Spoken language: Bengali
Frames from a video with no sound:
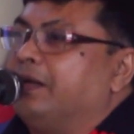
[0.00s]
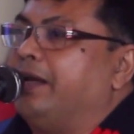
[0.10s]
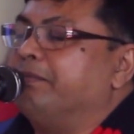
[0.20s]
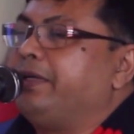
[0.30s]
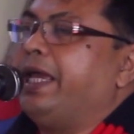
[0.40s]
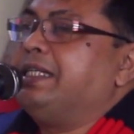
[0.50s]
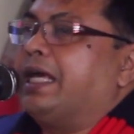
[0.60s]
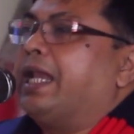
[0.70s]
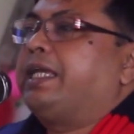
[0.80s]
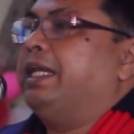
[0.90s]
করলাম এই
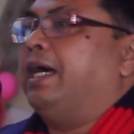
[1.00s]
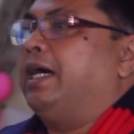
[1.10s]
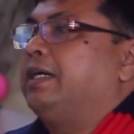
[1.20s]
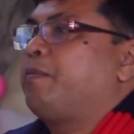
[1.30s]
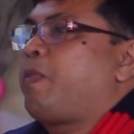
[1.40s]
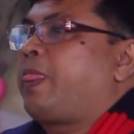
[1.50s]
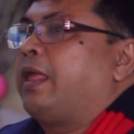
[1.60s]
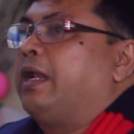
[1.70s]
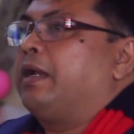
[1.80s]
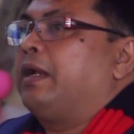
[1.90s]
চালাকি না
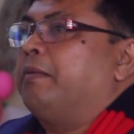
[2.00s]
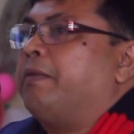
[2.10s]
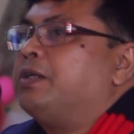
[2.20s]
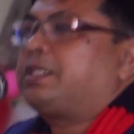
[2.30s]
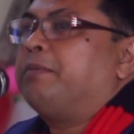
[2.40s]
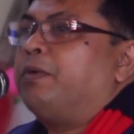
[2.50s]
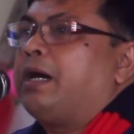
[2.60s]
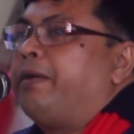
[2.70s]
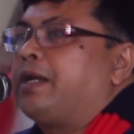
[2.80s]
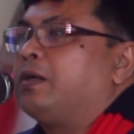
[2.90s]
মানুষকে
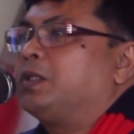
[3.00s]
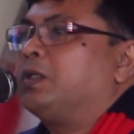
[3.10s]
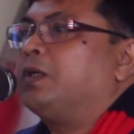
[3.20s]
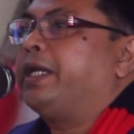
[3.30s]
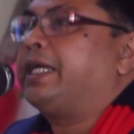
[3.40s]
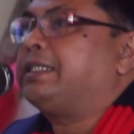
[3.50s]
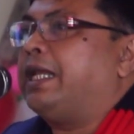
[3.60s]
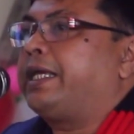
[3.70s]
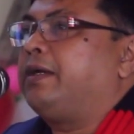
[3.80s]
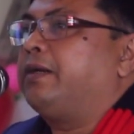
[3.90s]
বোকা বানানোর জন্য অনেকে
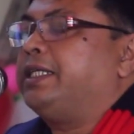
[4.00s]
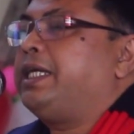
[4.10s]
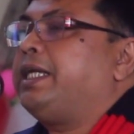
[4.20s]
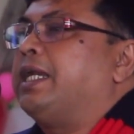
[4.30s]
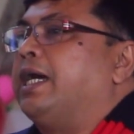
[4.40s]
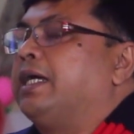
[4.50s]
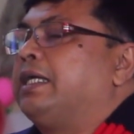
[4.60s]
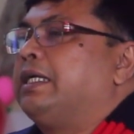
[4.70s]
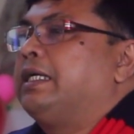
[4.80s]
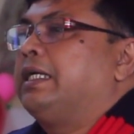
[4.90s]
চালাকি করে সেটা না
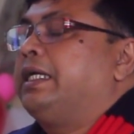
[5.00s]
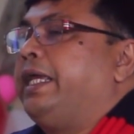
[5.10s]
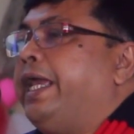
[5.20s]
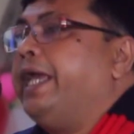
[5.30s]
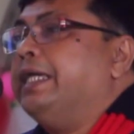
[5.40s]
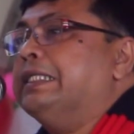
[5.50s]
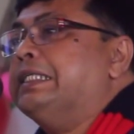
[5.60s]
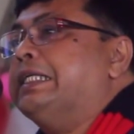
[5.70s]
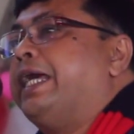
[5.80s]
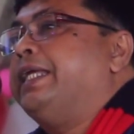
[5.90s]
এই
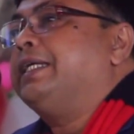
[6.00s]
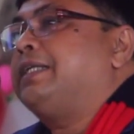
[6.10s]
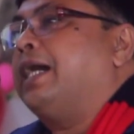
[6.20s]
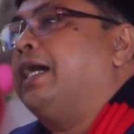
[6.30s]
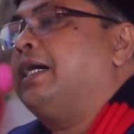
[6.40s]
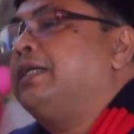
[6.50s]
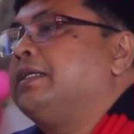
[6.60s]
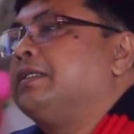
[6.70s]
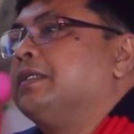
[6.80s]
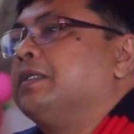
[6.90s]
ইঞ্জিনিয়ারিংটা
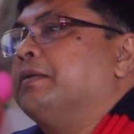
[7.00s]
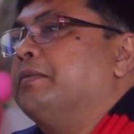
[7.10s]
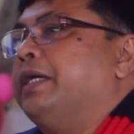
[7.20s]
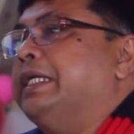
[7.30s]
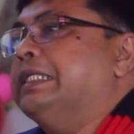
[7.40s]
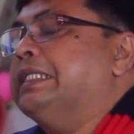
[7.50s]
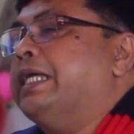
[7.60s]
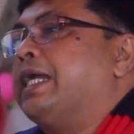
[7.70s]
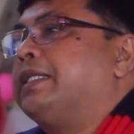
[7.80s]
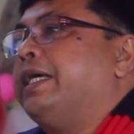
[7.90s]

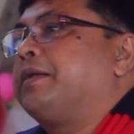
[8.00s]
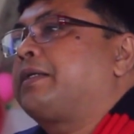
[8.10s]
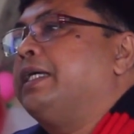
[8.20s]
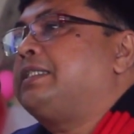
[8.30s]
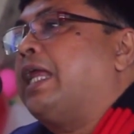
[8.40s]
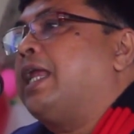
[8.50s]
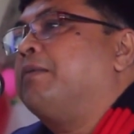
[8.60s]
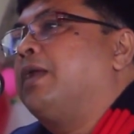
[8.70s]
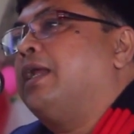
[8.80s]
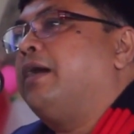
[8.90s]
ইঞ্জিনিয়ারদেরকে চালাক
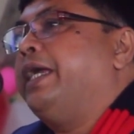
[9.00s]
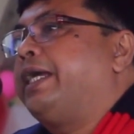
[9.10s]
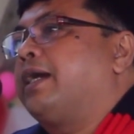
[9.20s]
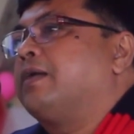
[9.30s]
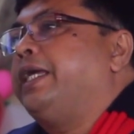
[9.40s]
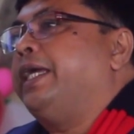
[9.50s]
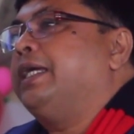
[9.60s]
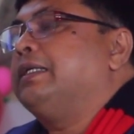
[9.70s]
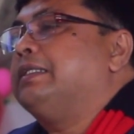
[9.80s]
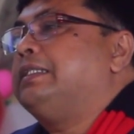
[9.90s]
বলা হয় এই কারণে
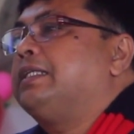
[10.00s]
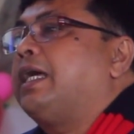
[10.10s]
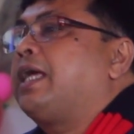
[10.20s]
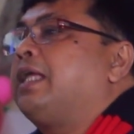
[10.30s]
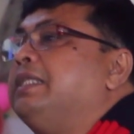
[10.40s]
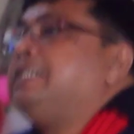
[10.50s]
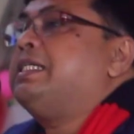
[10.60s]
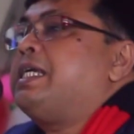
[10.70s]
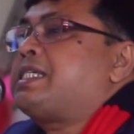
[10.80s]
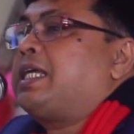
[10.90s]
যে তারা
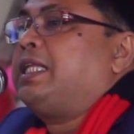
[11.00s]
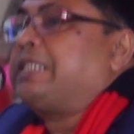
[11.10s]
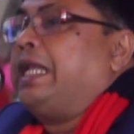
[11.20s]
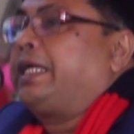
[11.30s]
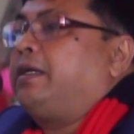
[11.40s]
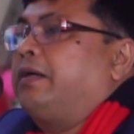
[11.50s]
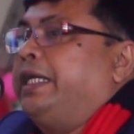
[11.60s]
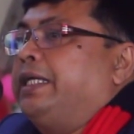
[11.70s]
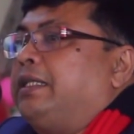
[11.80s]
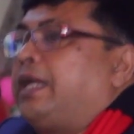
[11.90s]
নিজের সাথে চালাকি
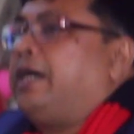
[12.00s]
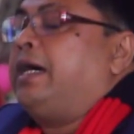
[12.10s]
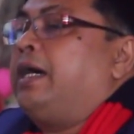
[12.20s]
করে তারা